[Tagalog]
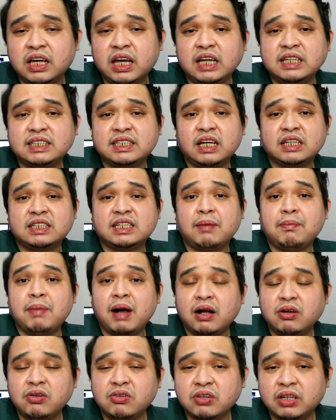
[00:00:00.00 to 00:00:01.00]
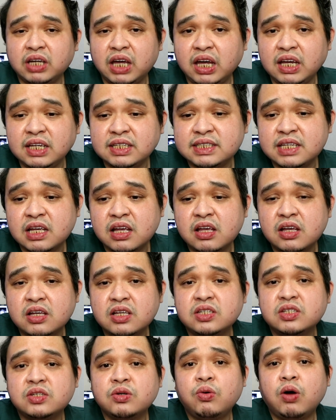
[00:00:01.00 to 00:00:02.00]
kaysa sa bagong case.
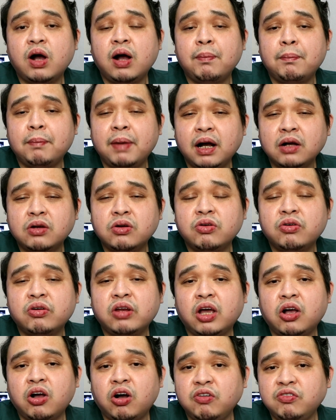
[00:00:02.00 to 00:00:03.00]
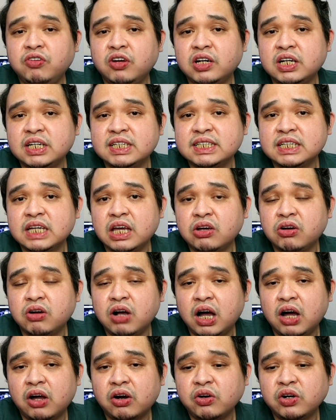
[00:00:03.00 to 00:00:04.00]
So, ang bagong recoveries
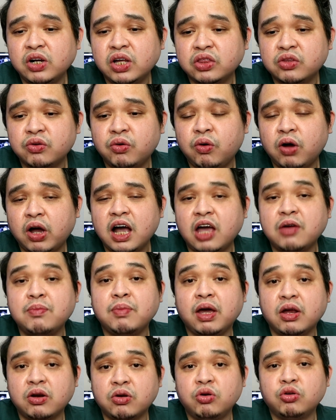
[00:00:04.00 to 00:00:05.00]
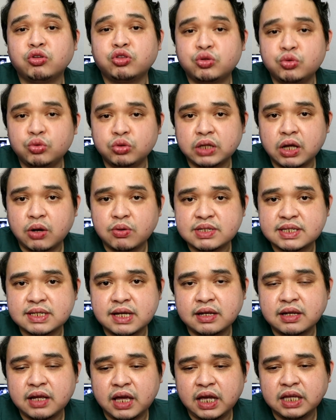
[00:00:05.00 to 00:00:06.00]
ngayong araw na to ay merong
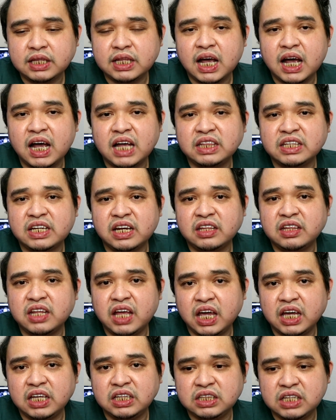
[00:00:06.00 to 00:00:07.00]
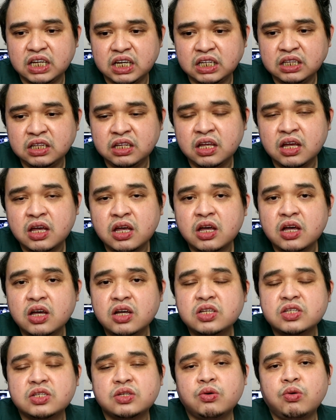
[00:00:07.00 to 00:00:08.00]
2,818.
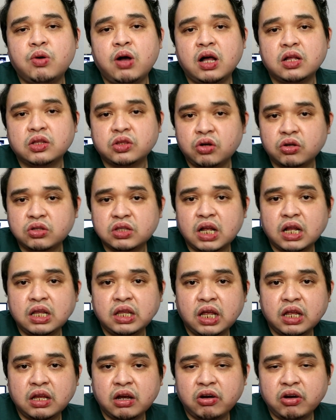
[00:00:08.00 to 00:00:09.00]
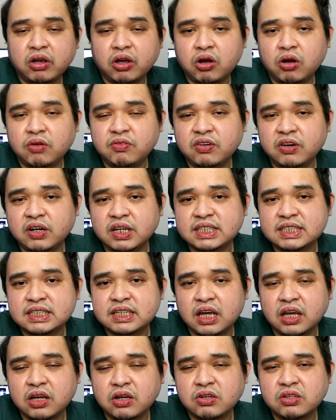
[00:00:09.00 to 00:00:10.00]
So, ang total na
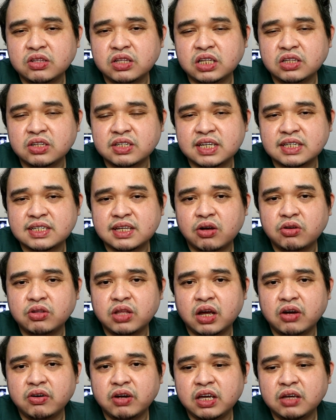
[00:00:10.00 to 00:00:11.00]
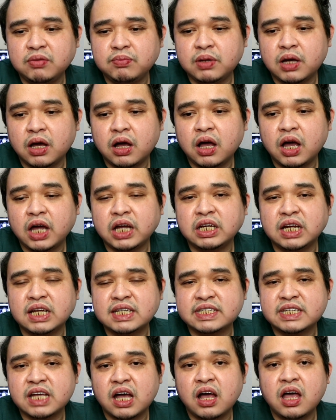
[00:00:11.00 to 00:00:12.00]
na-recoveries ngayon dito sa Saudi Arabia ay
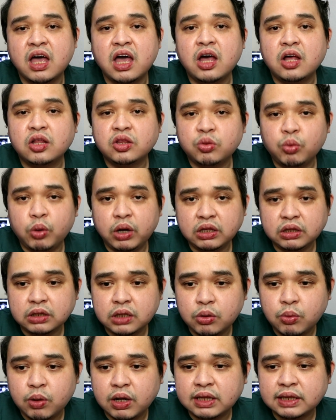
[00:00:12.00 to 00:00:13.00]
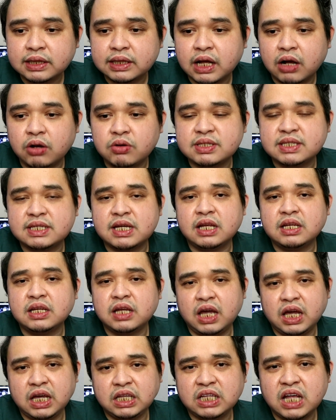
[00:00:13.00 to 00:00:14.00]
nasa
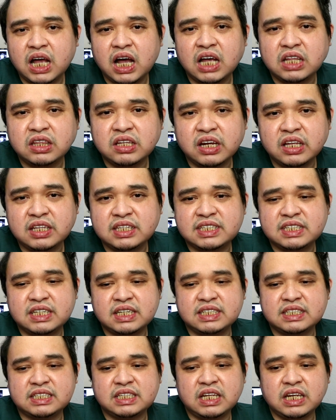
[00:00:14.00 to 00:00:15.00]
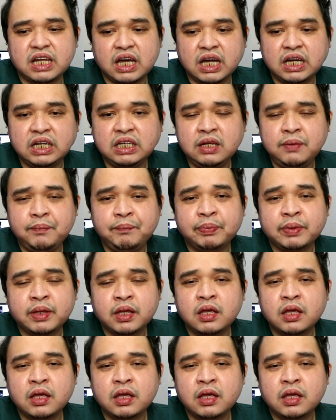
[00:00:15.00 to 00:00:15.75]
21,869.